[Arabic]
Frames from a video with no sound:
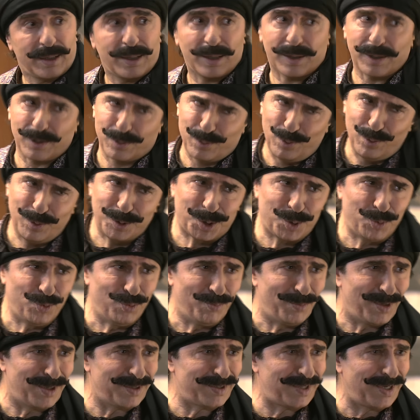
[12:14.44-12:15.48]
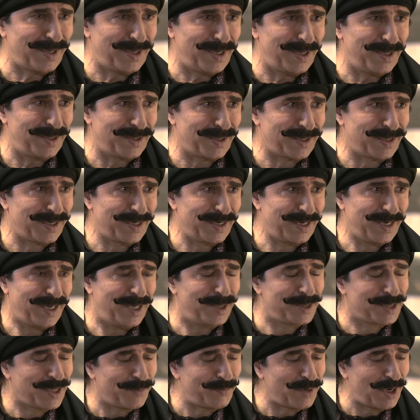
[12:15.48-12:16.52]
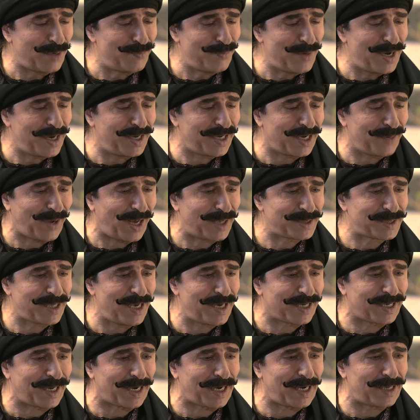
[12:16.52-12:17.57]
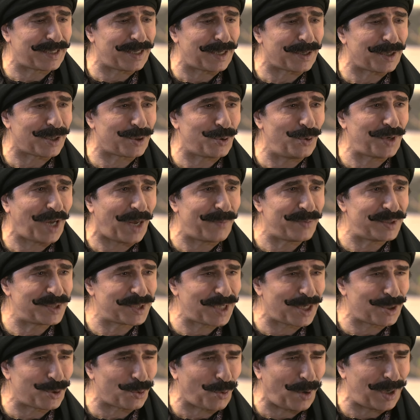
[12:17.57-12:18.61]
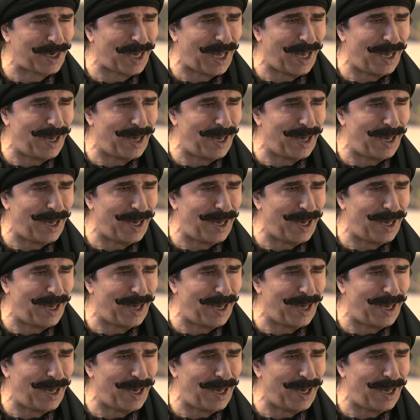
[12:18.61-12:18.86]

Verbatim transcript: كراكون شو مختار اذا من المغرب عساكر الكراكون عم يسكروا على